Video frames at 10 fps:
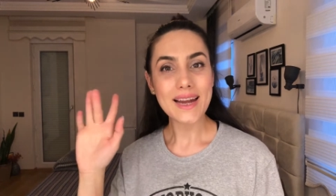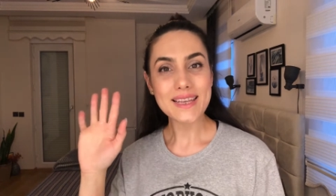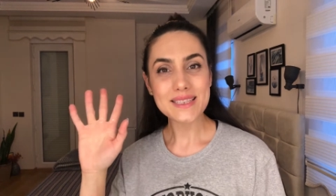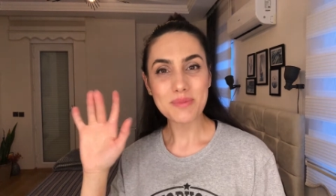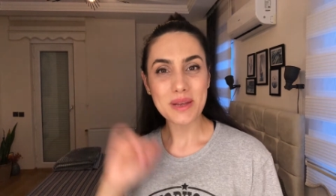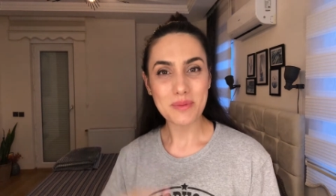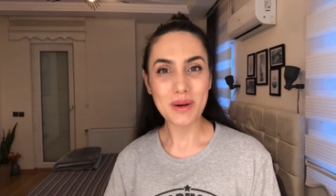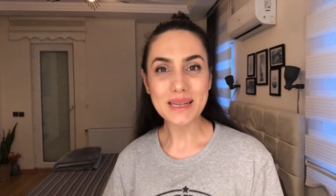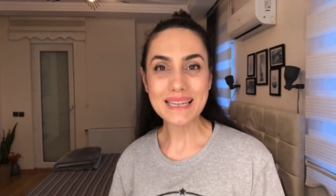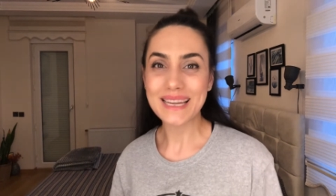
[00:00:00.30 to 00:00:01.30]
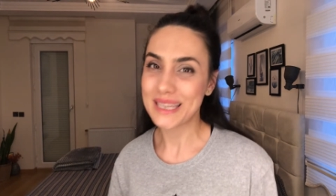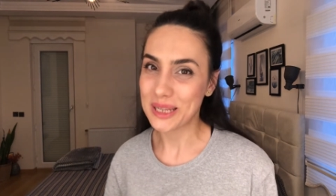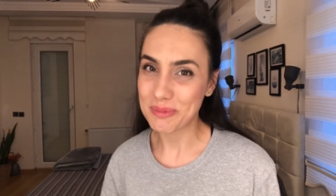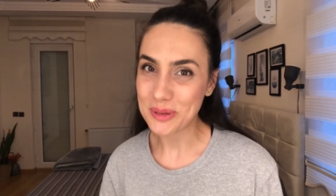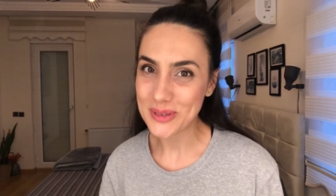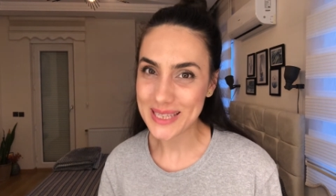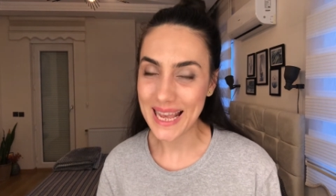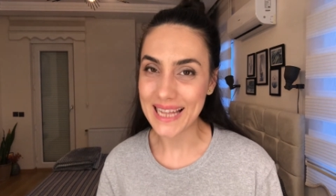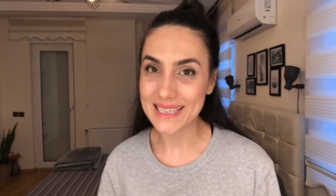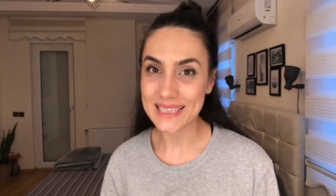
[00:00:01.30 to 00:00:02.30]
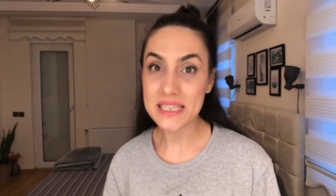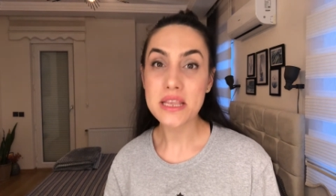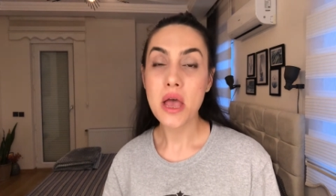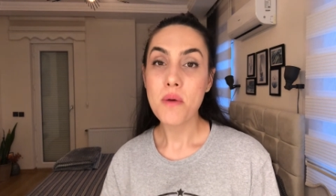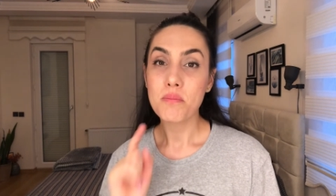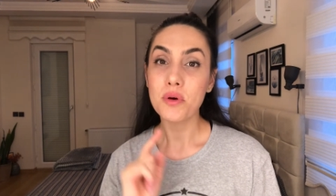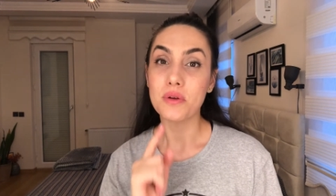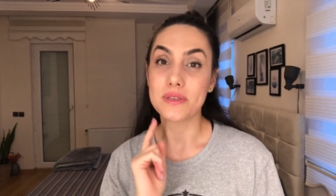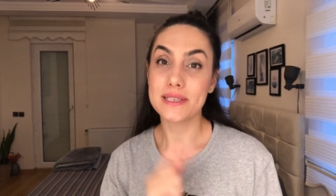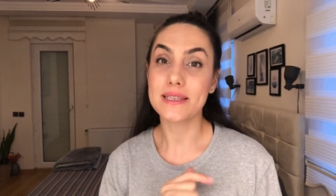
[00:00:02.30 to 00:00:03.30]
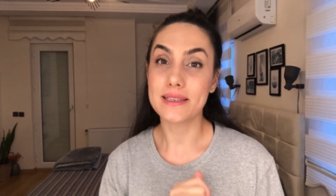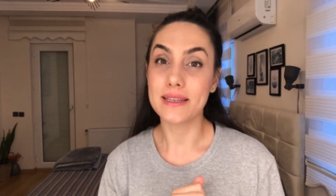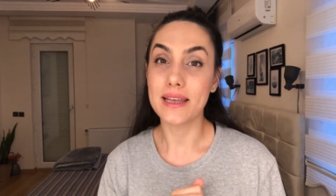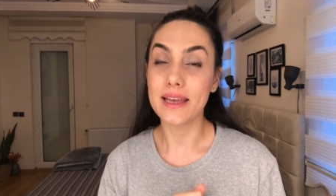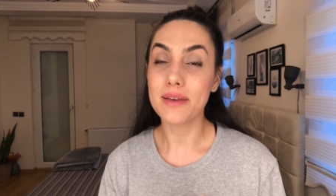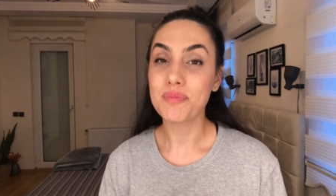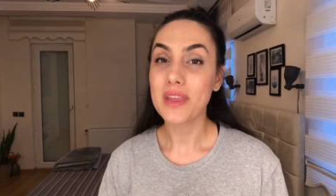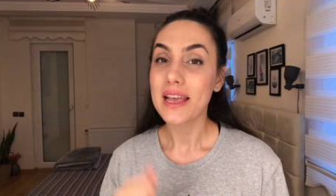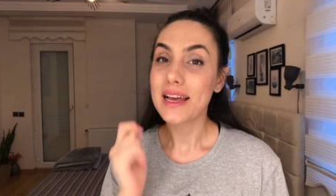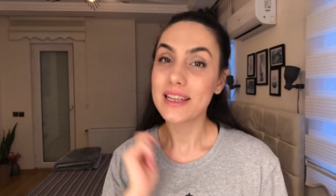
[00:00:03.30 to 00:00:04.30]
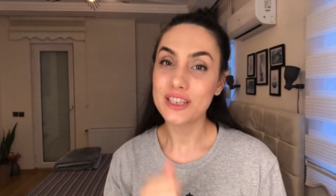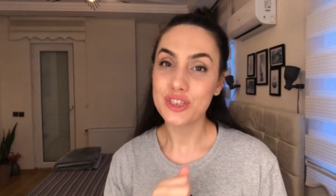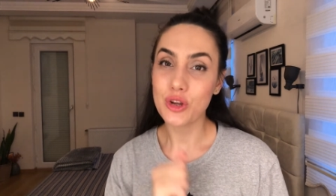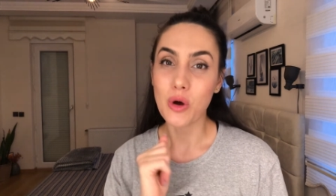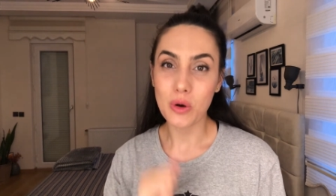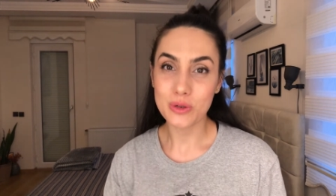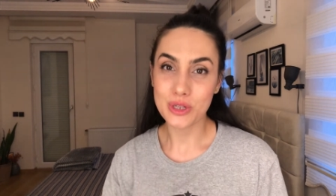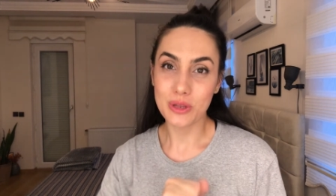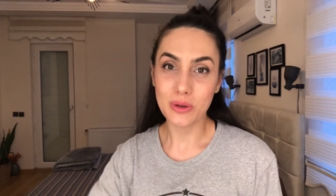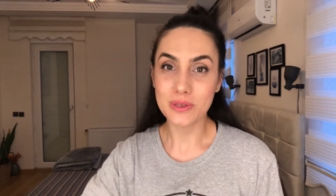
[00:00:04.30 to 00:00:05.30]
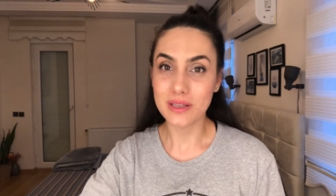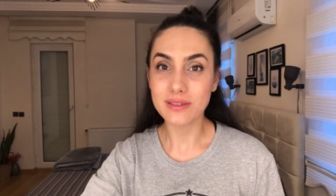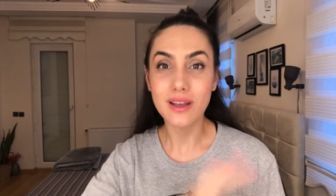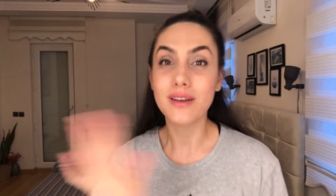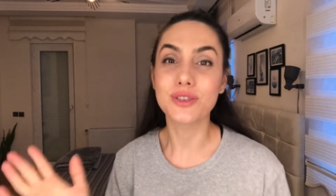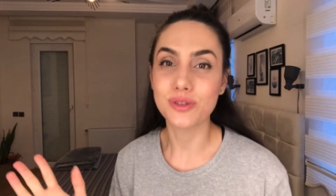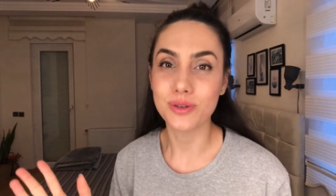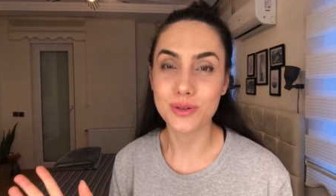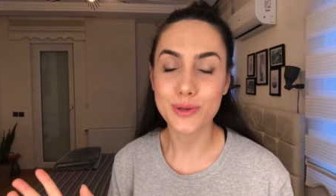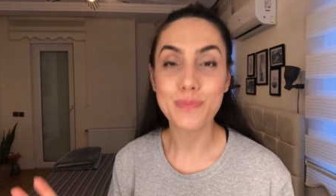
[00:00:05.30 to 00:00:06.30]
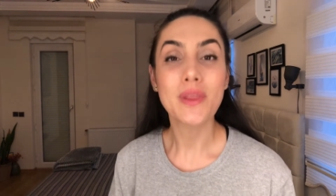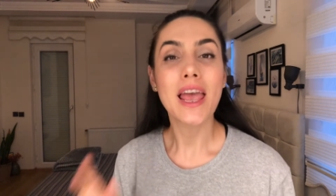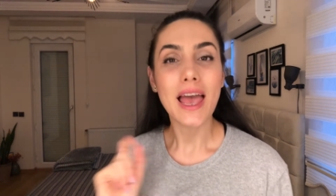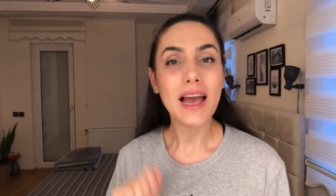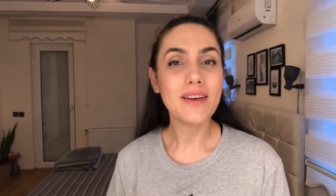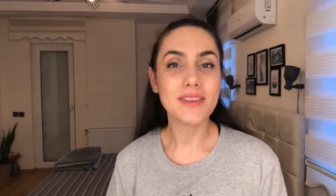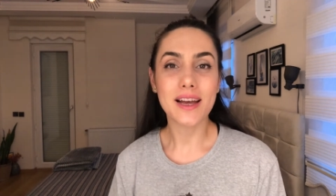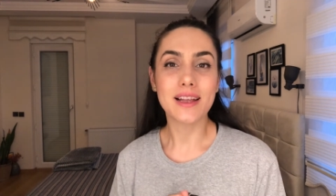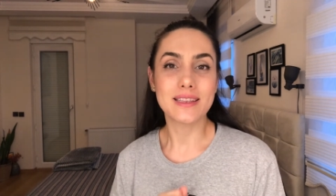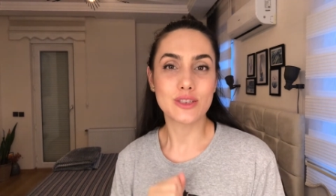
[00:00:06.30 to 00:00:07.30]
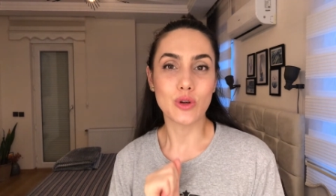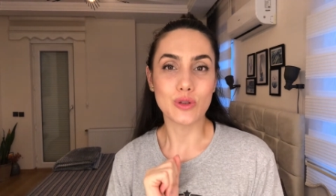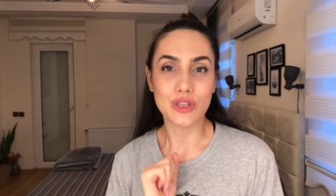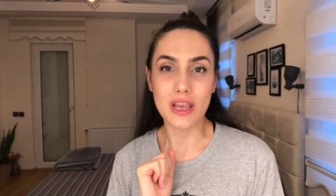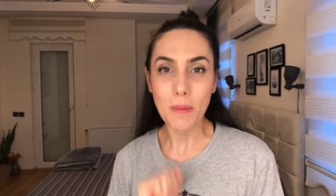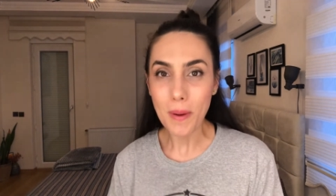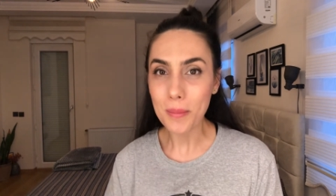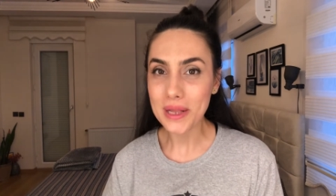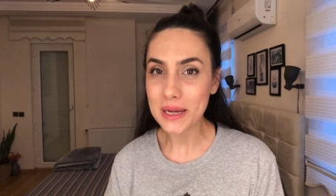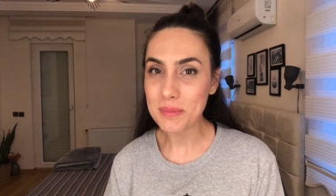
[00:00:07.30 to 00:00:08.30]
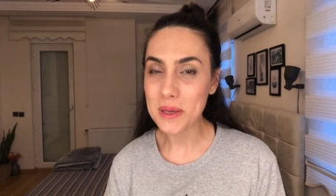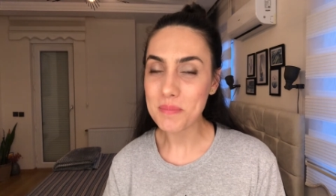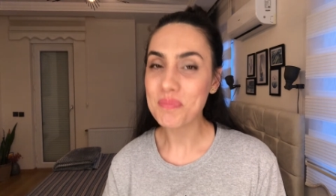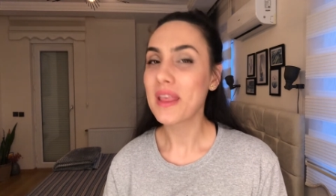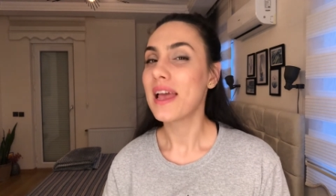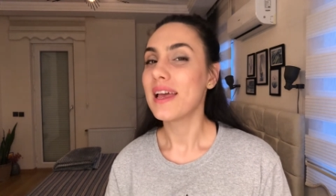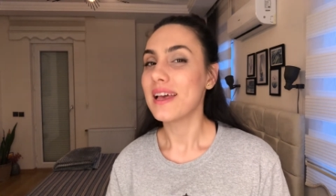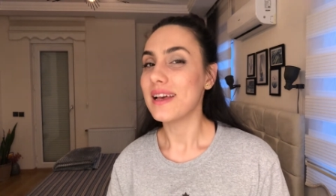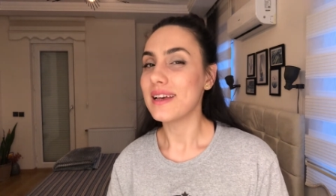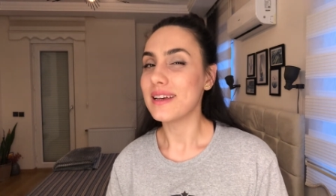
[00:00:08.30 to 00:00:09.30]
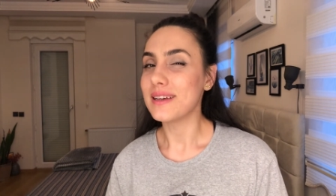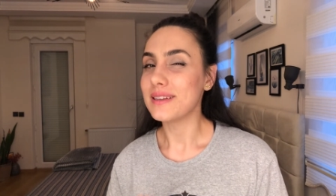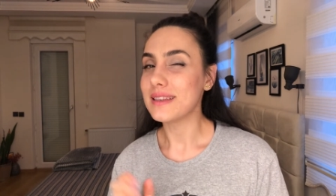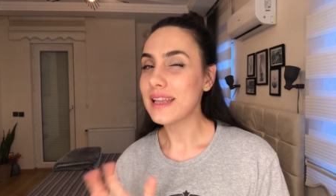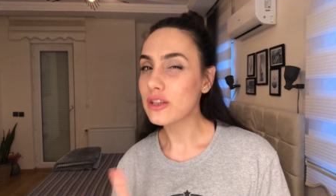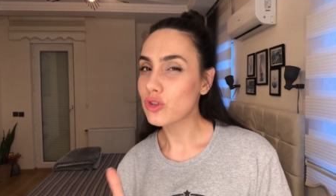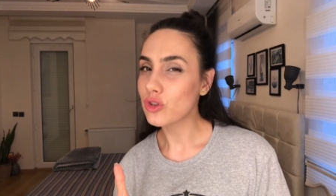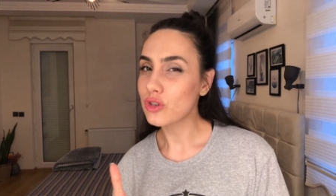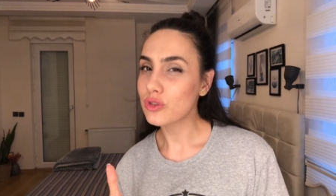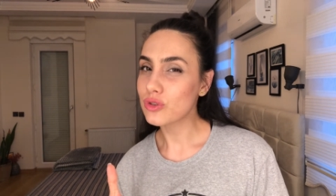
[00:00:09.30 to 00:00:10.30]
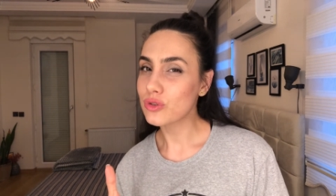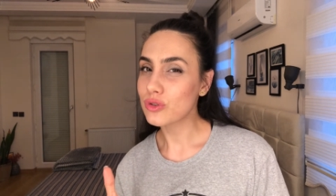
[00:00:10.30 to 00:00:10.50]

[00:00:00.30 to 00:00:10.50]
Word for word: Herkese merhaba, kanalıma hoş geldiniz. Bugün sizinle kalıcı oje dosyasını açıyoruz. Evde kalıcı oje yapabilir miyim? Ee, ne tür